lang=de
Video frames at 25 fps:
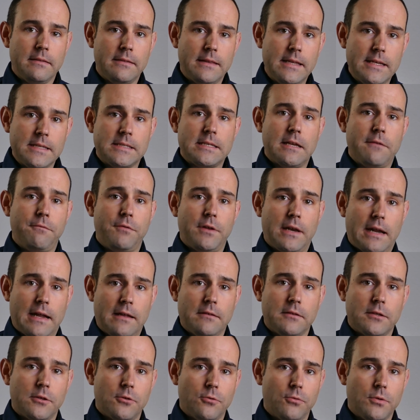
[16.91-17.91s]
Diese
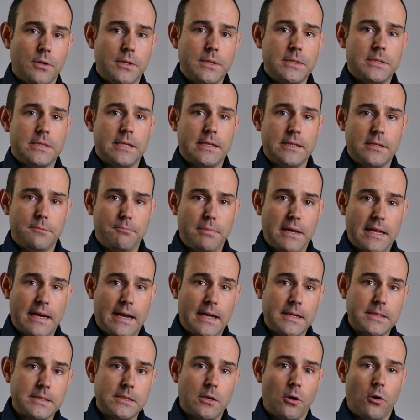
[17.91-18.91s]
Veränderungen sind
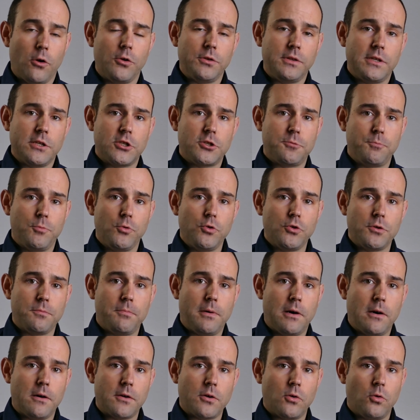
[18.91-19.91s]
bereits heute
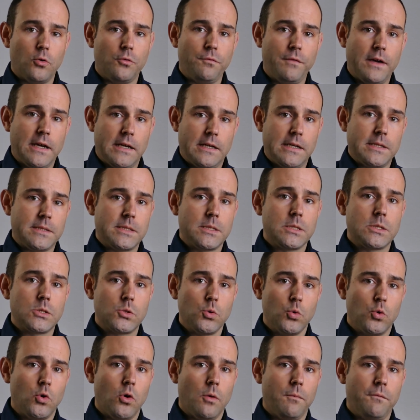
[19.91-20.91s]
spürbar und werden es in
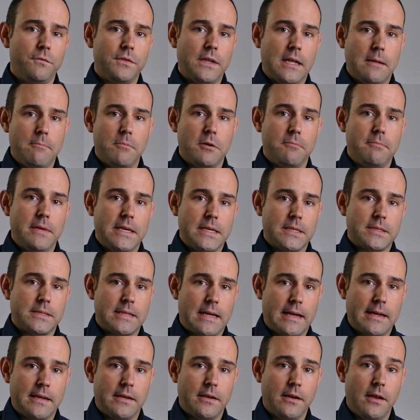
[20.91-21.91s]
Zukunft immer mehr
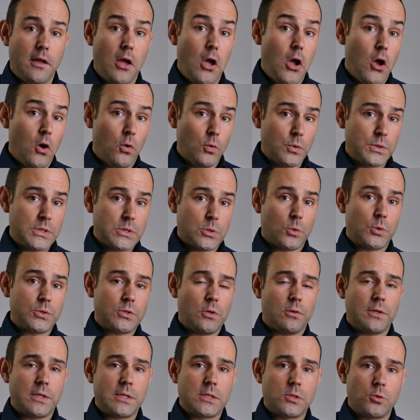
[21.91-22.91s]
sein. Und so
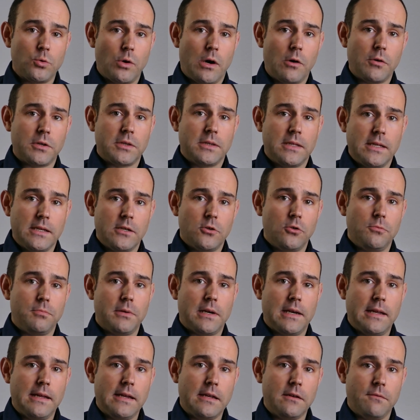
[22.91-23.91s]
solltest du auch dir
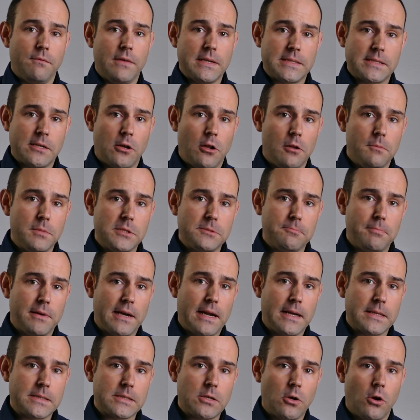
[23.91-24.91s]
überlegen, weshalb es
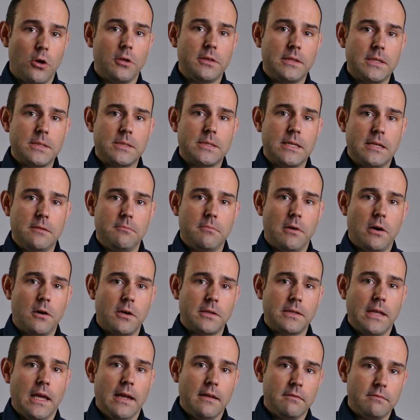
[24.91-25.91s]
bereits heute Sinn
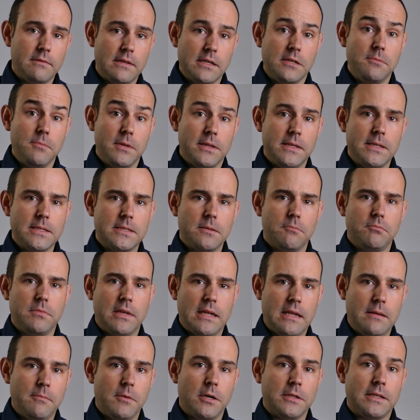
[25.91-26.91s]
macht, dich mit diesem
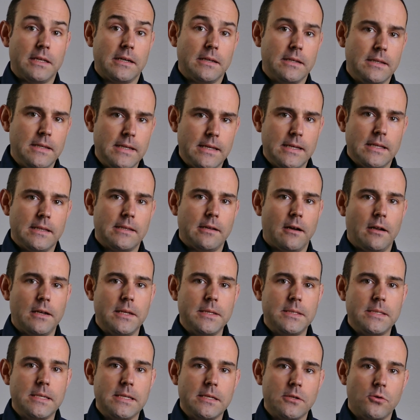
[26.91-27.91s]
Thema der
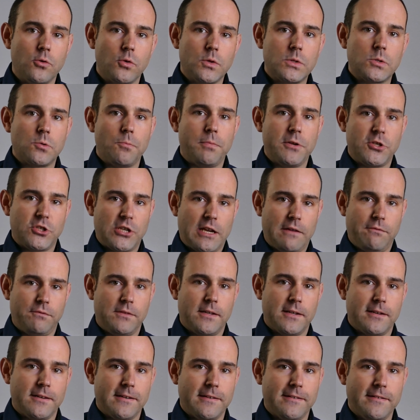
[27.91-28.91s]
Digitalisierung zu
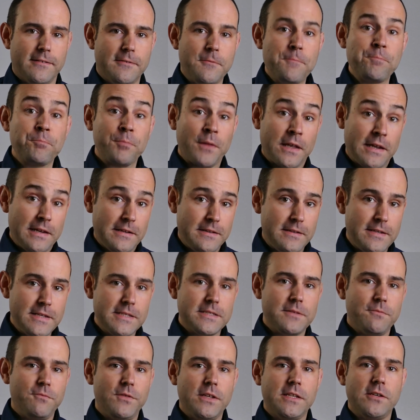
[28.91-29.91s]
beschäftigen. In
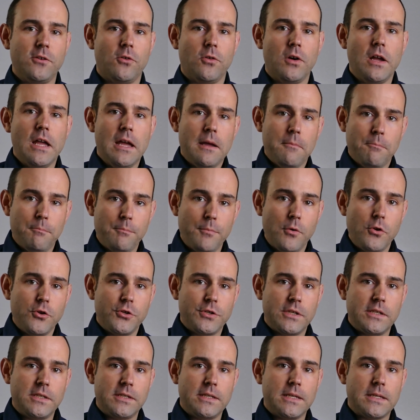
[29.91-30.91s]
diesem Video
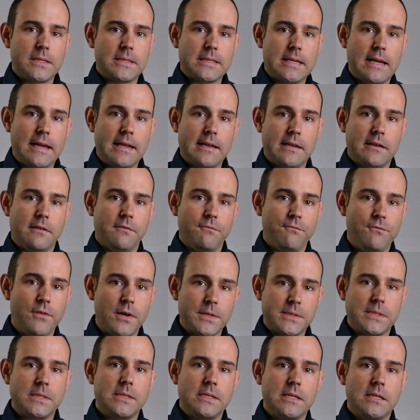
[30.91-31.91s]
möchte ich dir zeigen,
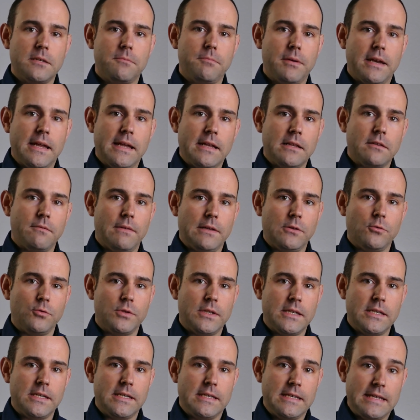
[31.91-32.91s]
was es dir bringt, wenn du
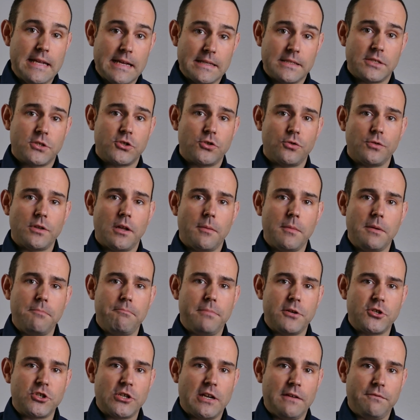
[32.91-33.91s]
dich jetzt schon damit
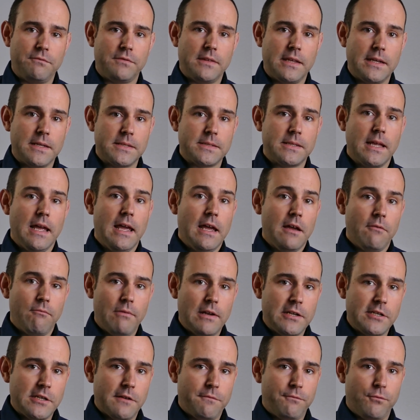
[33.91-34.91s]
beschäftigst,
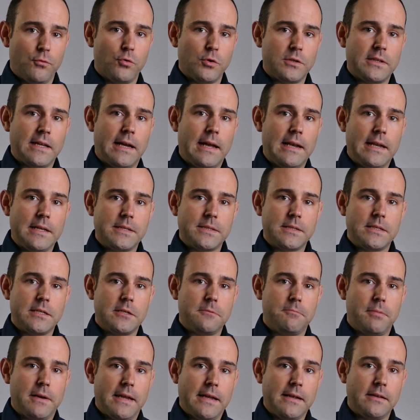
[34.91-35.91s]
welche Vorteile es
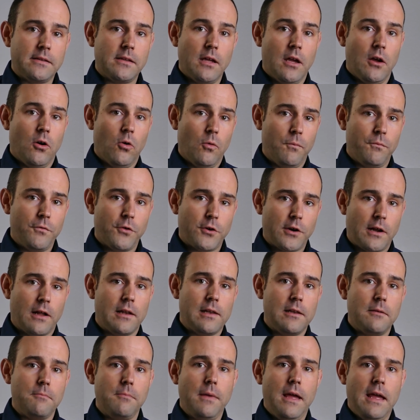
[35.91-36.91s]
dir bringt und vor
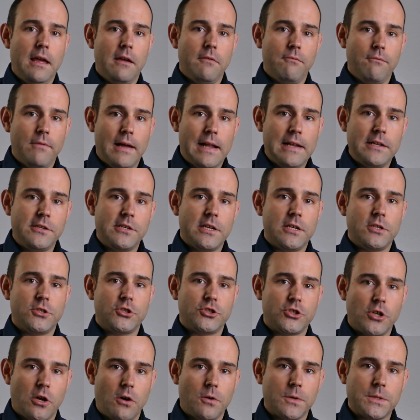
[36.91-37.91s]
allem, welche
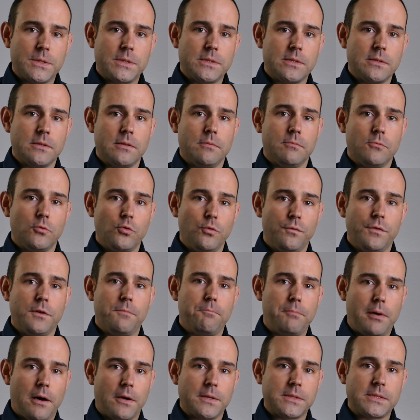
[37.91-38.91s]
Chancen du
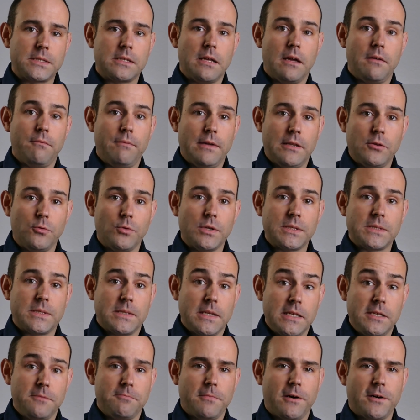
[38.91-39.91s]
verpasst, wenn du es
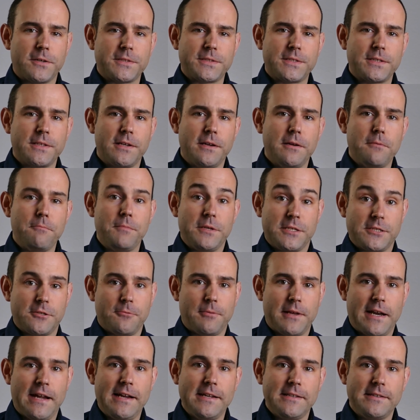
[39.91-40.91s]
nicht machst. Bist du
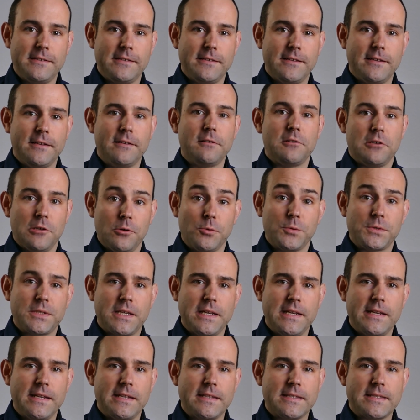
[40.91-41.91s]
bereit? Los
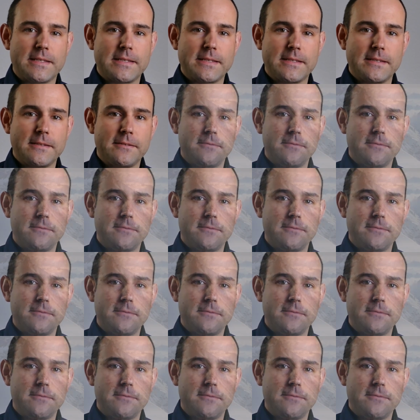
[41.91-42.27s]
geht's!